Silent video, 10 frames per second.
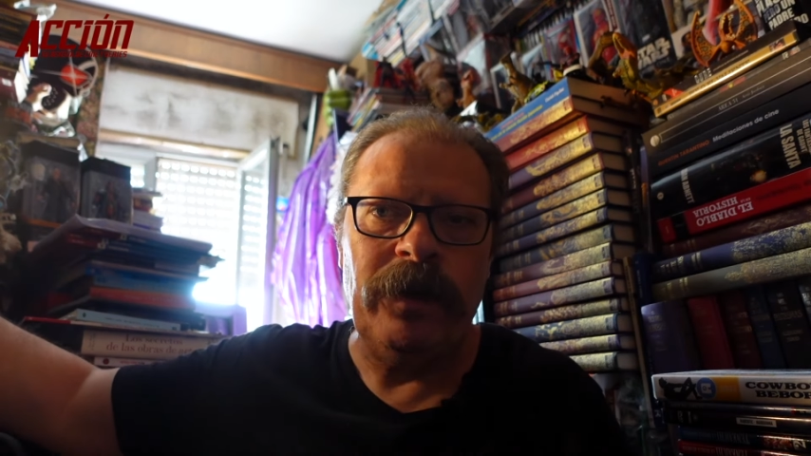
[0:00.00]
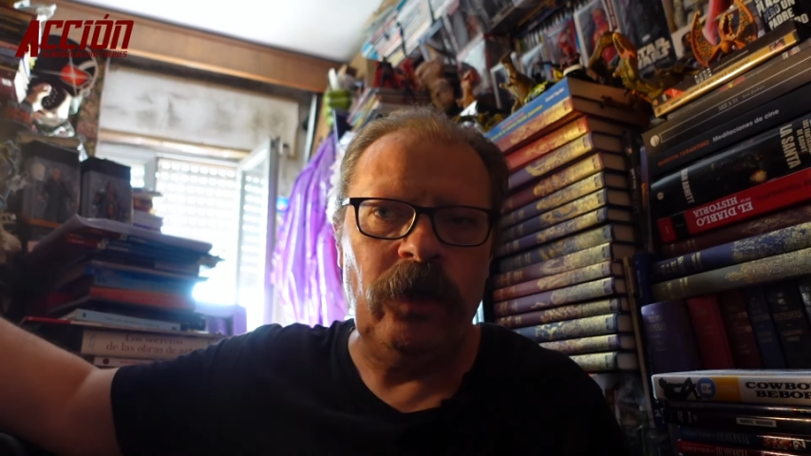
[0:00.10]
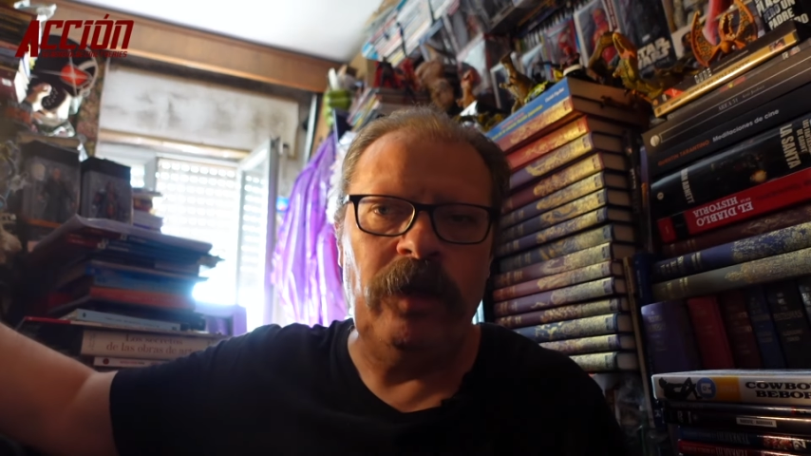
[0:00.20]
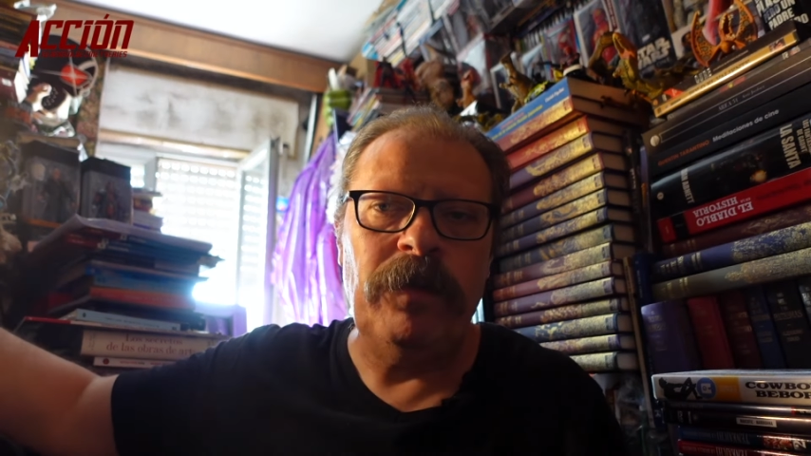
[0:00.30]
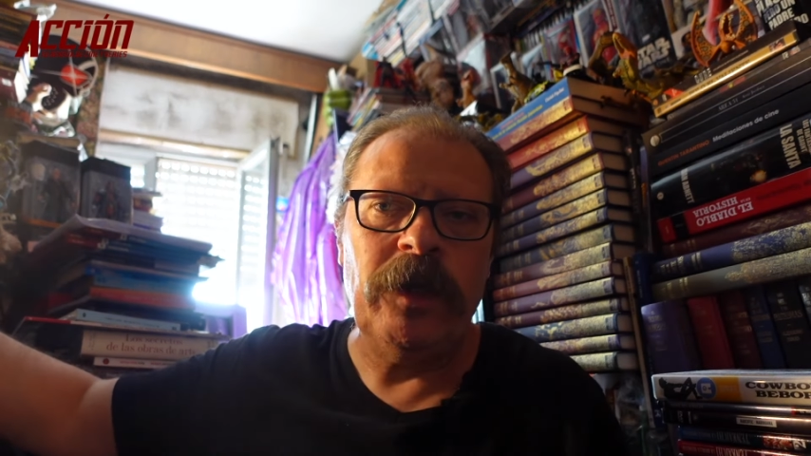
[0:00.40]

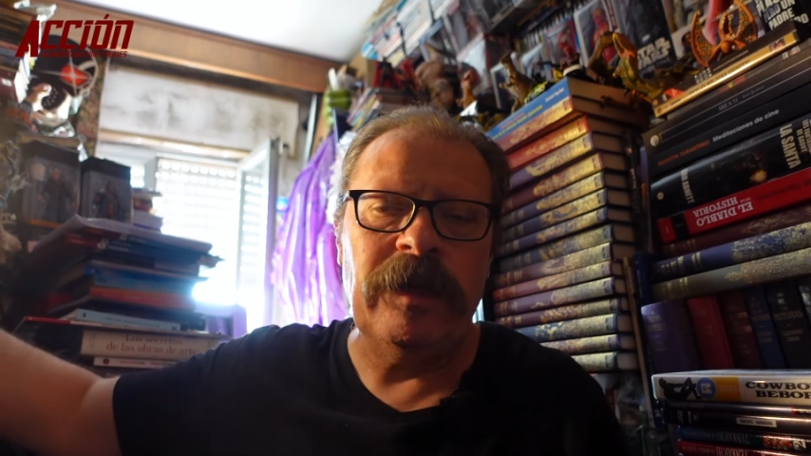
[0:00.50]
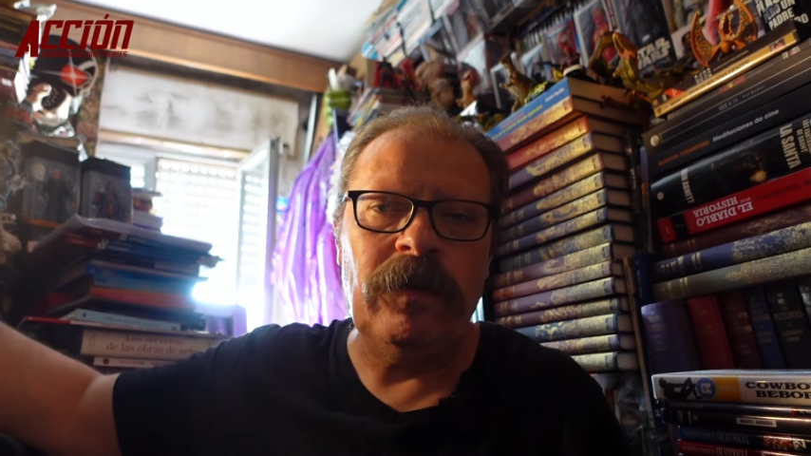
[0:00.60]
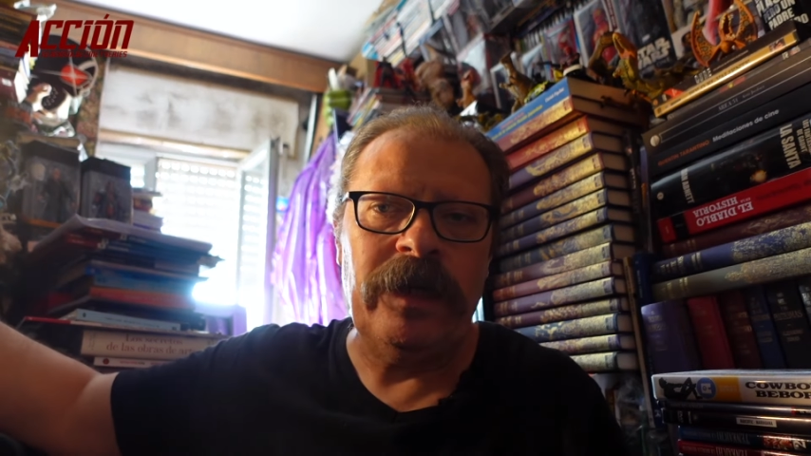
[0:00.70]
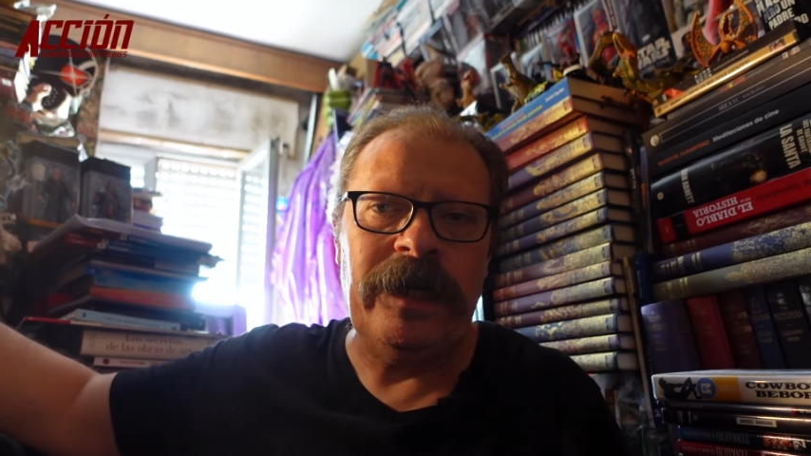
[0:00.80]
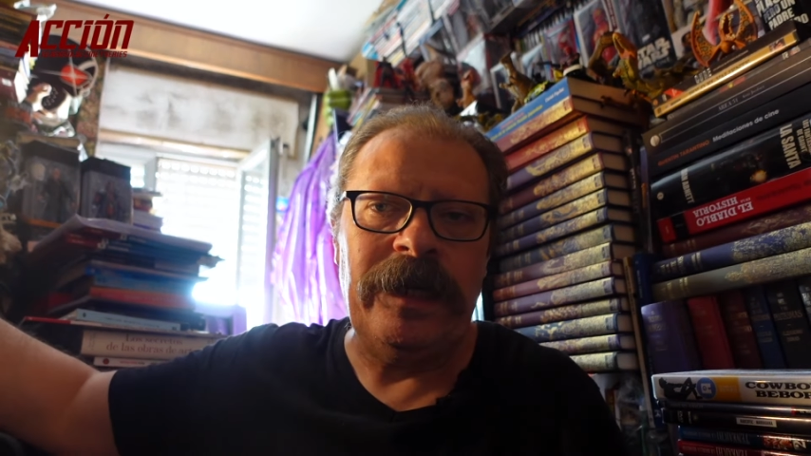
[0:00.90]
pero no importa
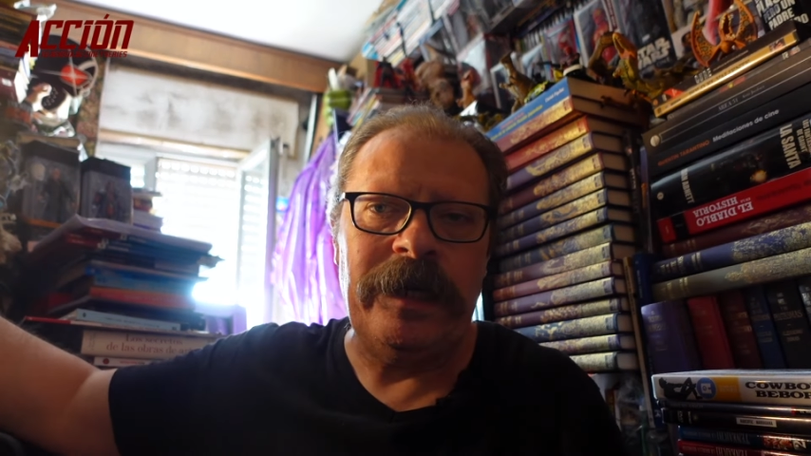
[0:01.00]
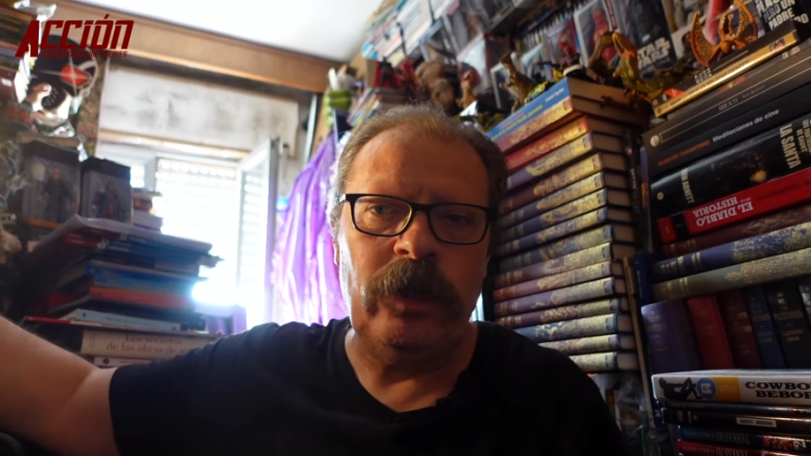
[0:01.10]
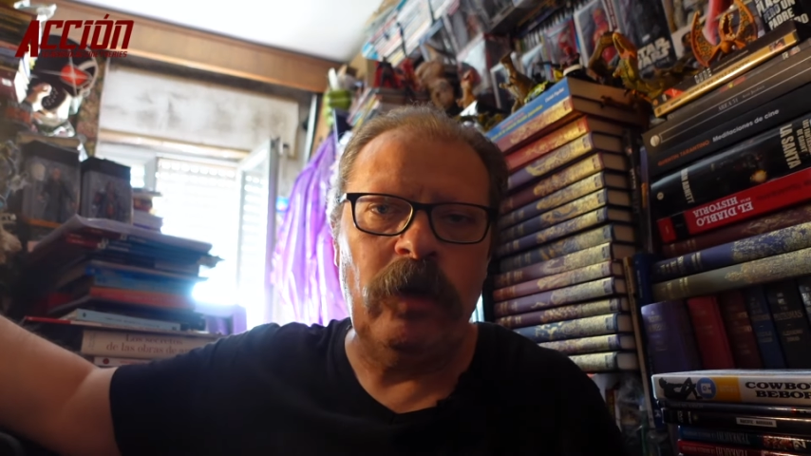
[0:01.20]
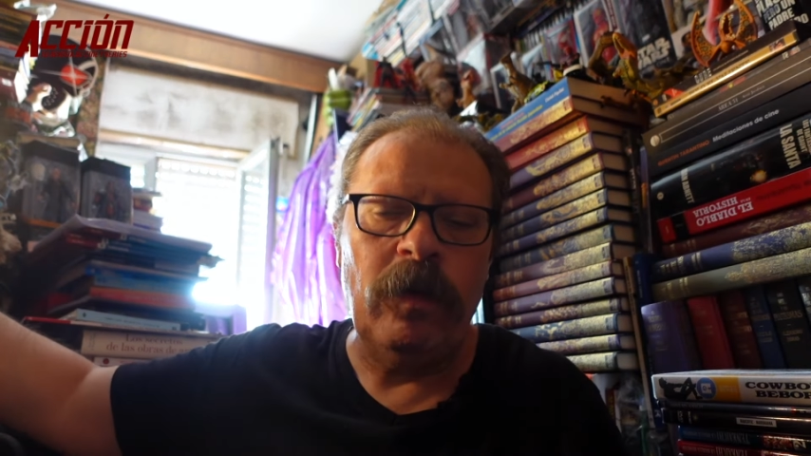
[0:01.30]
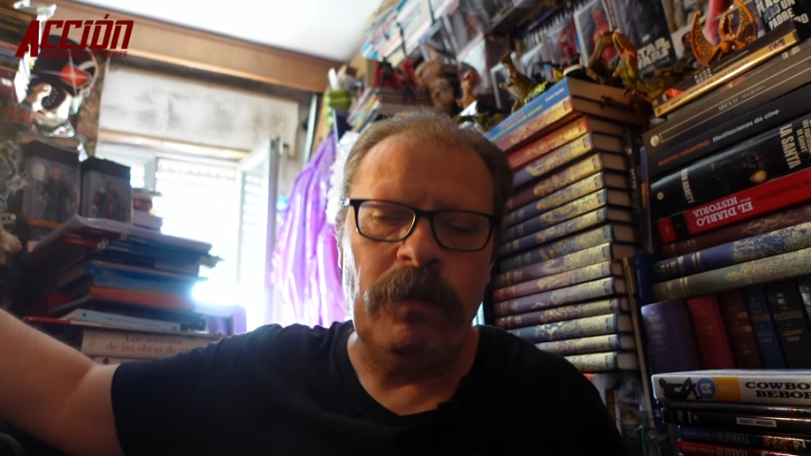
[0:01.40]
porque
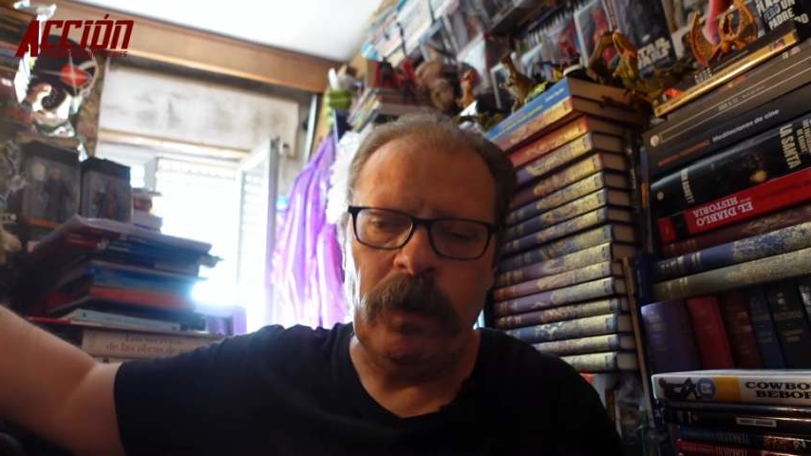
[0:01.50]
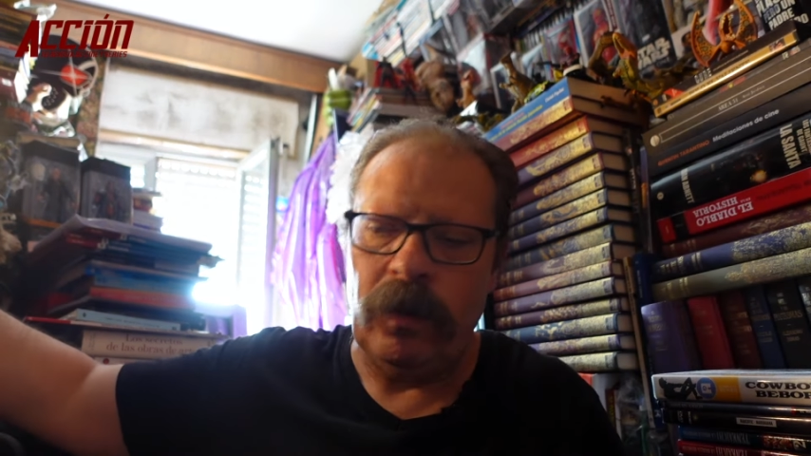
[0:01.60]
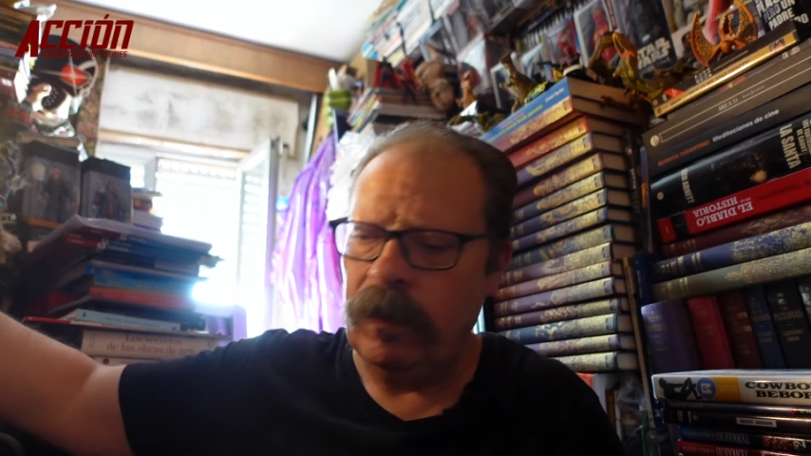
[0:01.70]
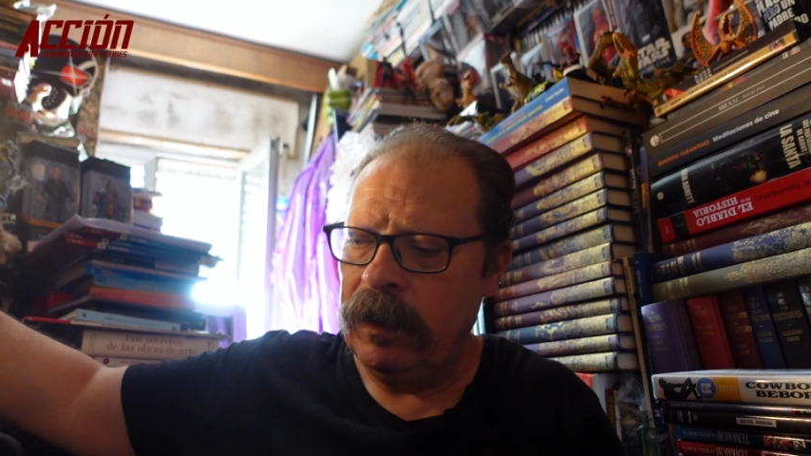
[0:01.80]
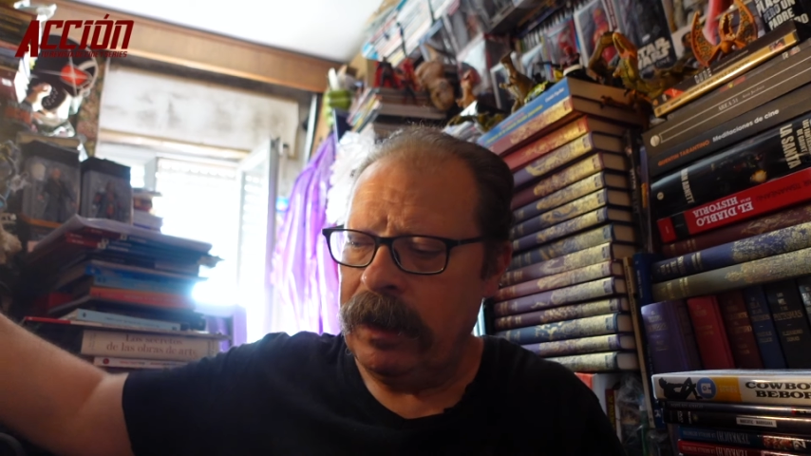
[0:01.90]
retomo un poco.